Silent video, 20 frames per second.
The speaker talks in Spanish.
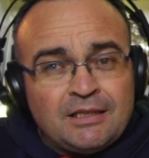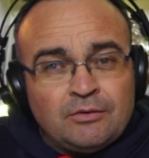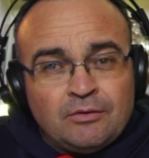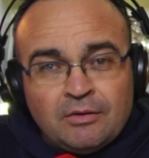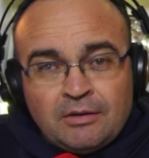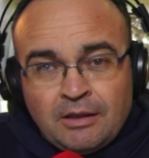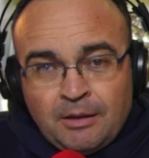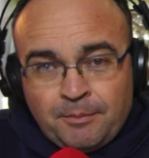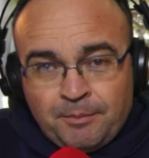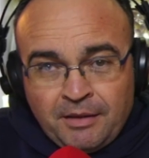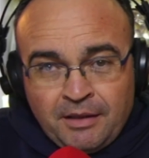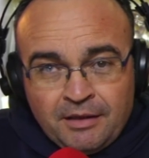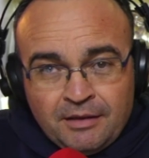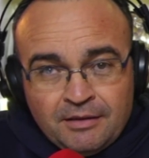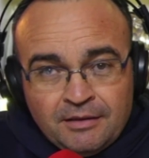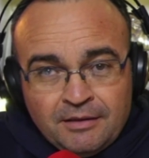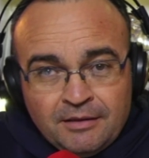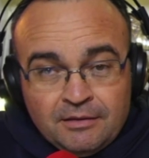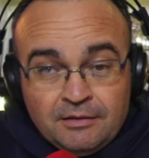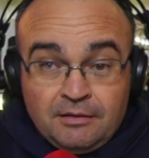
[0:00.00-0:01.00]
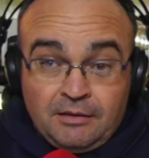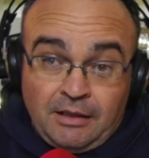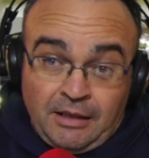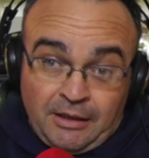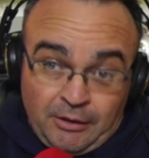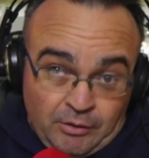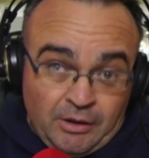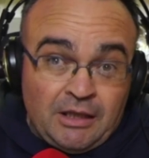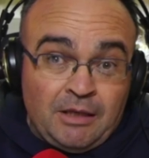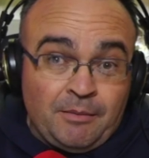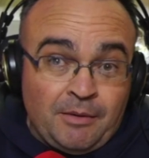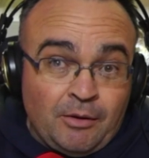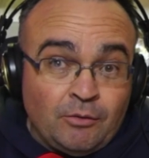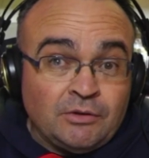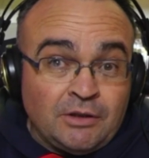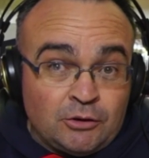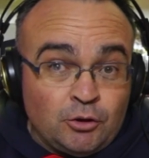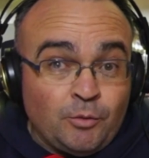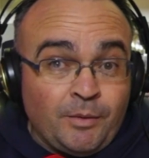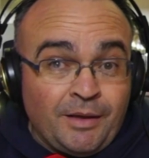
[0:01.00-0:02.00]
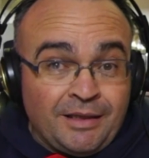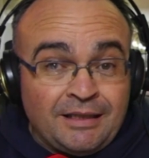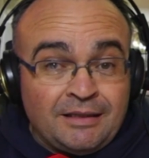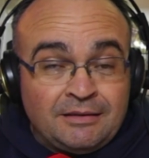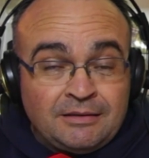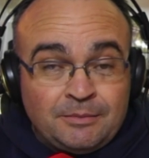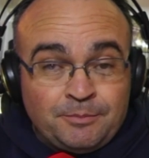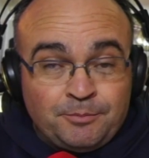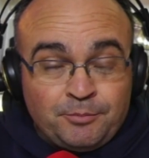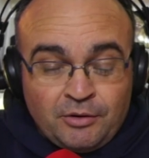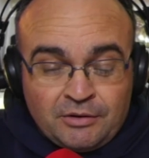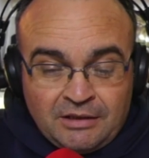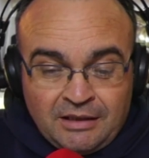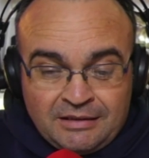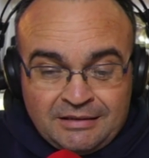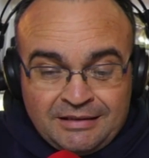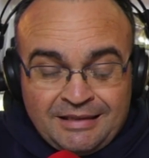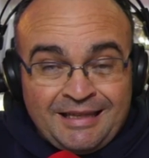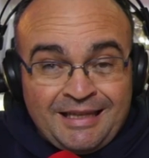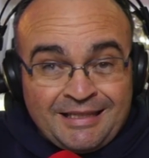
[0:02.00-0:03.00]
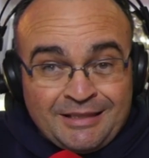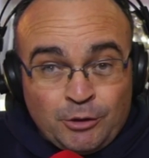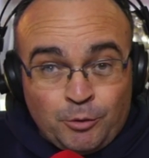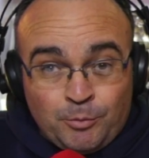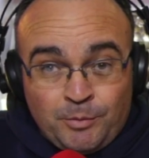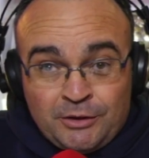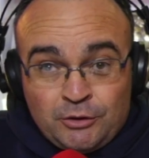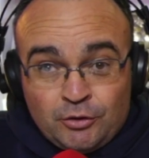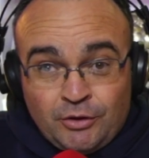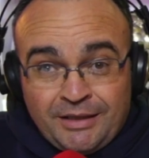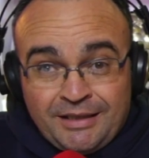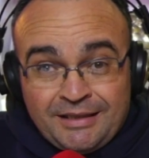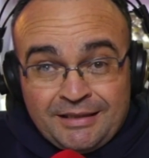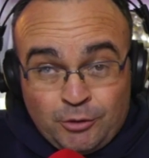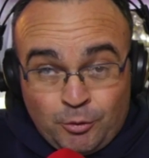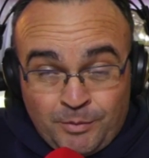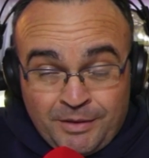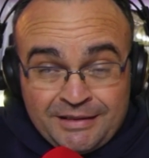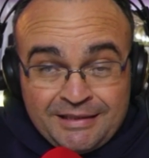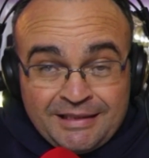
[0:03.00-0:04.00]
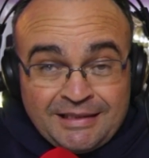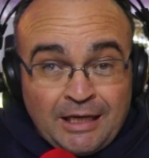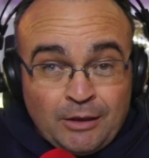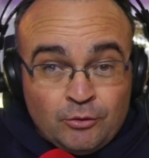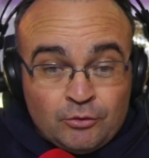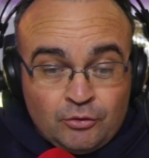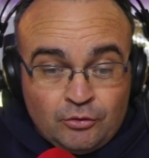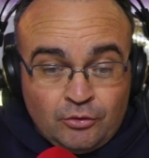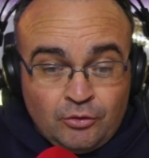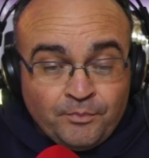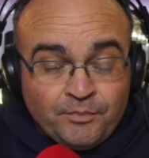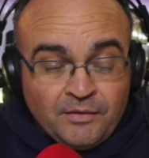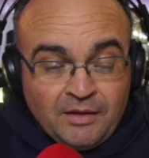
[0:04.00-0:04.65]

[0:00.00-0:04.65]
capaz, que creo que además es un dato bastante importante, de someter, someter al otro,